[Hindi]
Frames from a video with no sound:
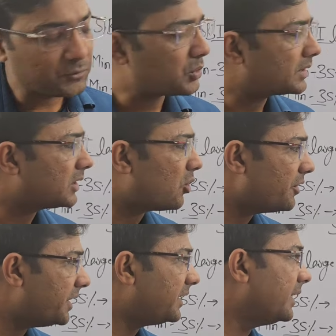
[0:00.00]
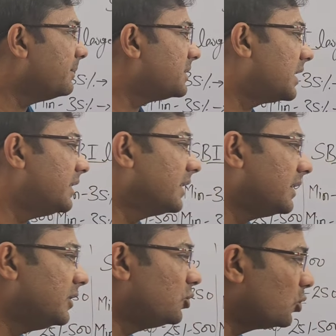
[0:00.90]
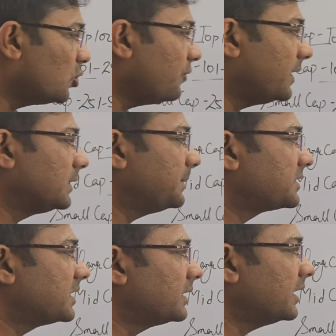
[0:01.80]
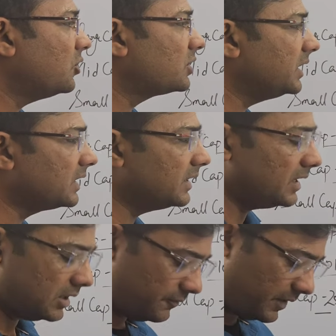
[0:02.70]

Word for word: थोड़ा सा और डिटेल में जानने के लिए दोनों फंड्स पर चलते हैं और देखते हैं कि